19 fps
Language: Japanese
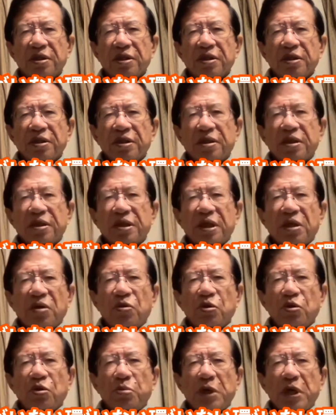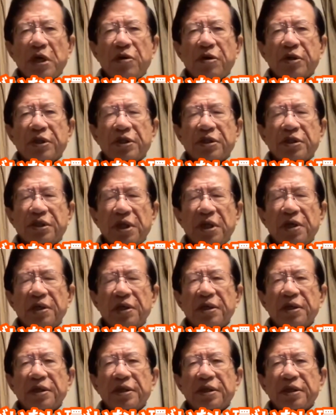ですから、この場合はです
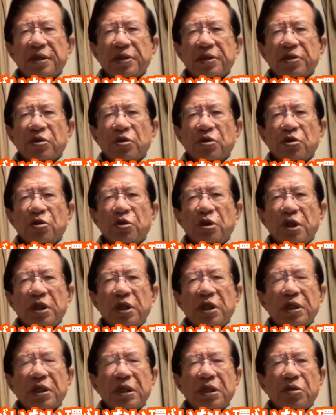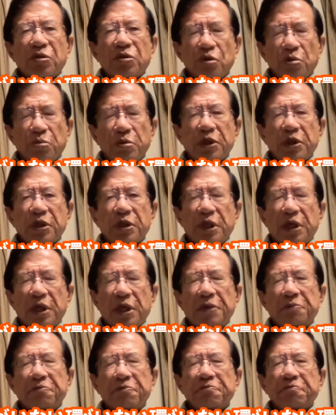ね、その、それに当たっておりまし
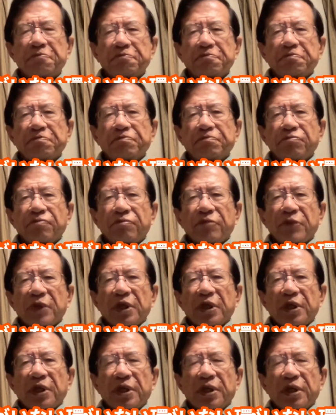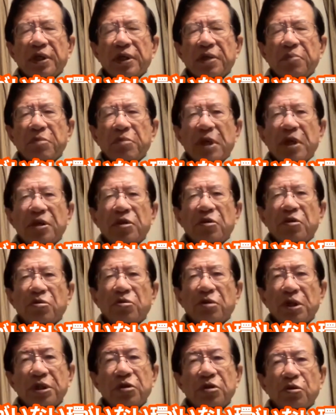て、えー、まあ、いろ
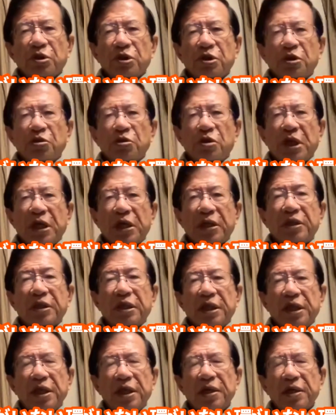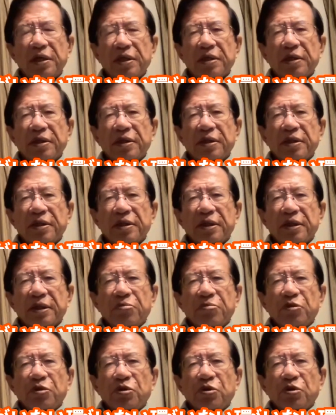んなご事情があってね、
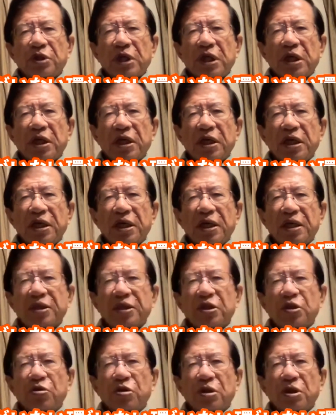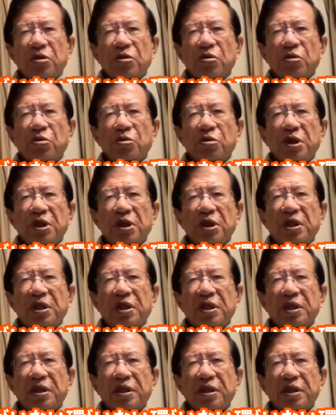えー、息子さんが父親の方
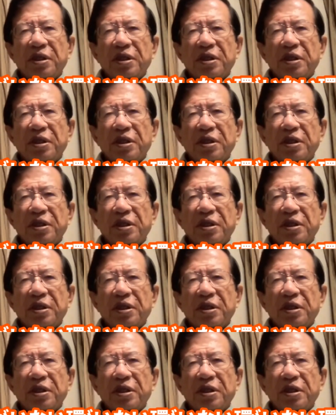に